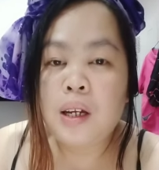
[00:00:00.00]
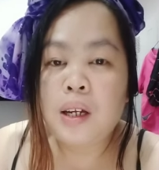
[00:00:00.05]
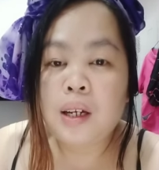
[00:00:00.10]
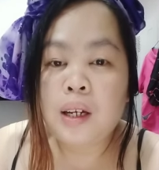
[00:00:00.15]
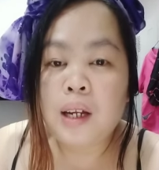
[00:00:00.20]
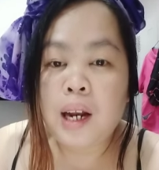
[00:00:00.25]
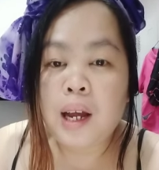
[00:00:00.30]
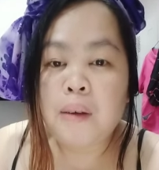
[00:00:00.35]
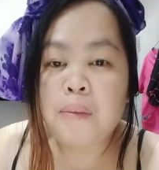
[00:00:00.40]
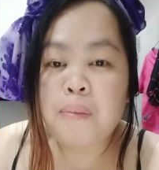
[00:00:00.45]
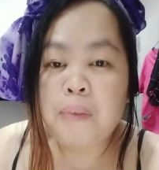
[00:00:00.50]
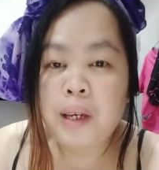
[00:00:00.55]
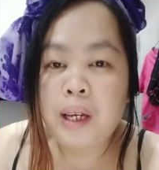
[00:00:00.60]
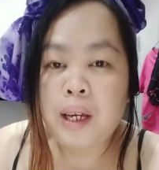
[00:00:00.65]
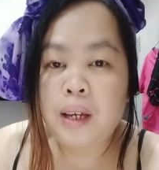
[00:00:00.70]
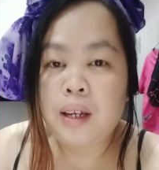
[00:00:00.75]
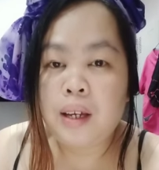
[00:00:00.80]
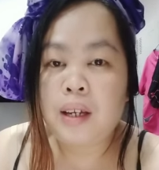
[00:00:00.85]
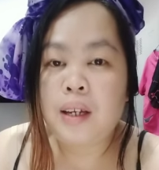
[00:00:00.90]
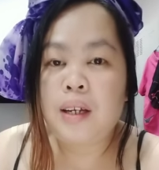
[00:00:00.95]
grabe
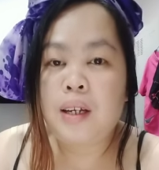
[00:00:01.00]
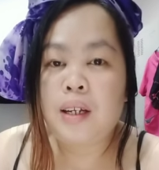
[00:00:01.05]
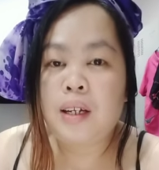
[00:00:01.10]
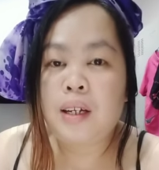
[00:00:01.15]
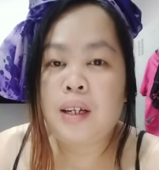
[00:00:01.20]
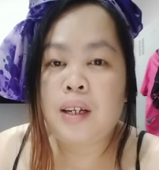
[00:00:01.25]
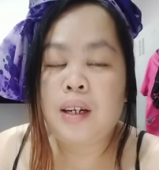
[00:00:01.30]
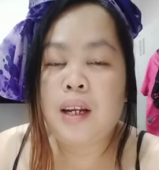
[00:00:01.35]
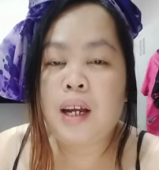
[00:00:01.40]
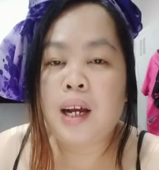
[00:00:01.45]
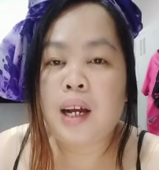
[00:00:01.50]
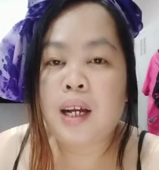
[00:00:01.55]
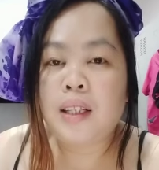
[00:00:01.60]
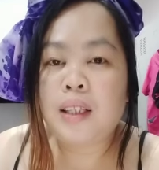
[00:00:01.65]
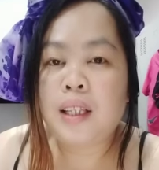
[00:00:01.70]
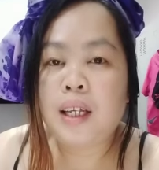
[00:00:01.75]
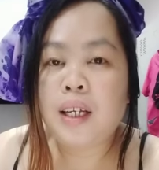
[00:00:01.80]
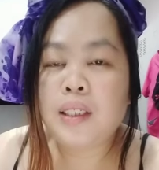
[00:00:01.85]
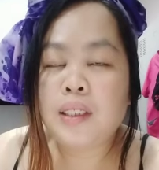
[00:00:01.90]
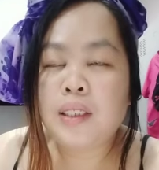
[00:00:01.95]

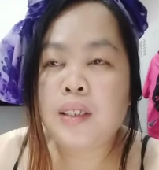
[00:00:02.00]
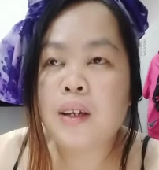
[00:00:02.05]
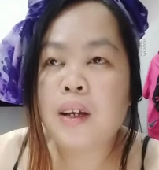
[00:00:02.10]
Naka-text.